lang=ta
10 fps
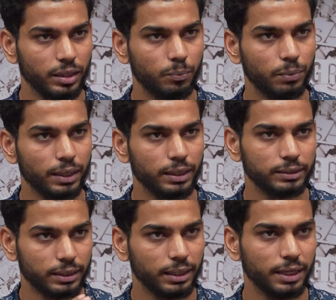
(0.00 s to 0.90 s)
இப்போ
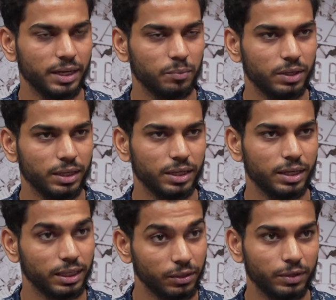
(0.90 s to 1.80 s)
சென்னை டீமுக்கு
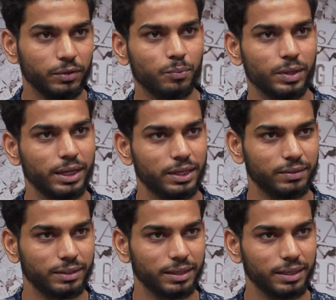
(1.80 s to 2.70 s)
அதை விடவும் பெரிய அடி
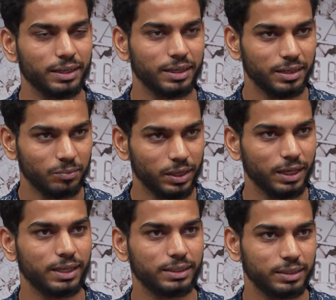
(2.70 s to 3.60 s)
வந்திருக்கு
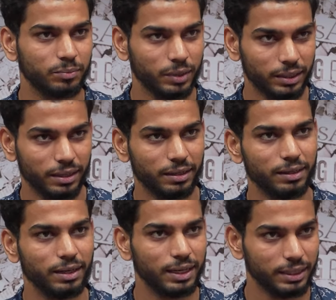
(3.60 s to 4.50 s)
பிளேயர்ஸ் பத்திரனா
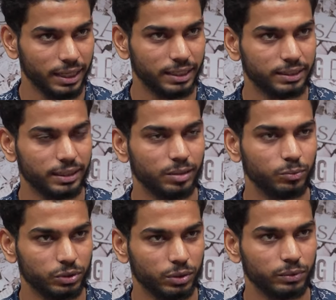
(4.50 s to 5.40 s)
இல்லை தீக்ஷனா
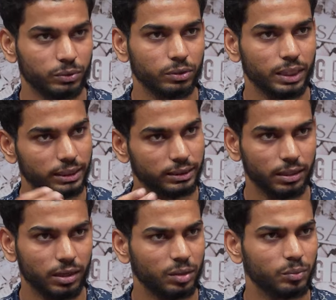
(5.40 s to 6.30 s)
இல்லை ஷூர்
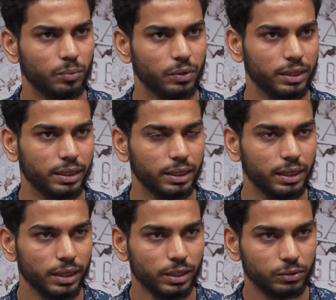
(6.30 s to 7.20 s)
நேஷனல் காலப்புக்கு போயிட்டாரு
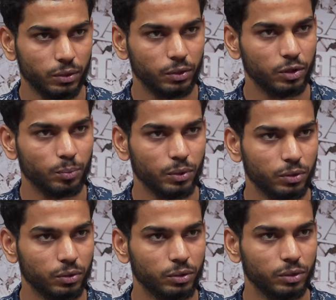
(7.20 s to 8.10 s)
ஸோ இன்னொரு
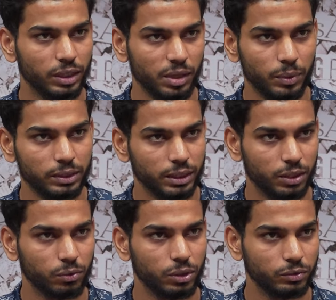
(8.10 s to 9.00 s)
பக்கம் தீபக்
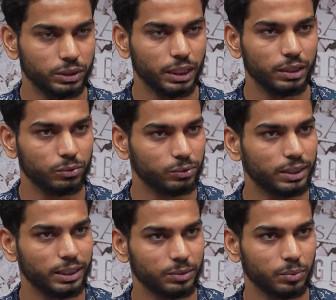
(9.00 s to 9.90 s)
சகர் ஒரு இன்ஜுரி
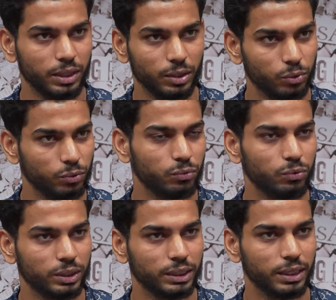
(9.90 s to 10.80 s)
துஷார் தேஷ்பாண்டேக்கு ஒரு ஃப்ளூ
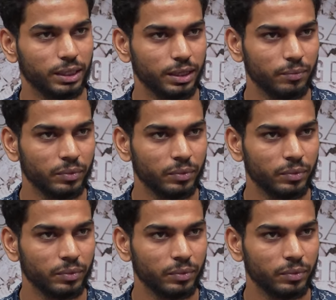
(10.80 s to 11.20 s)
வந்திருக்கு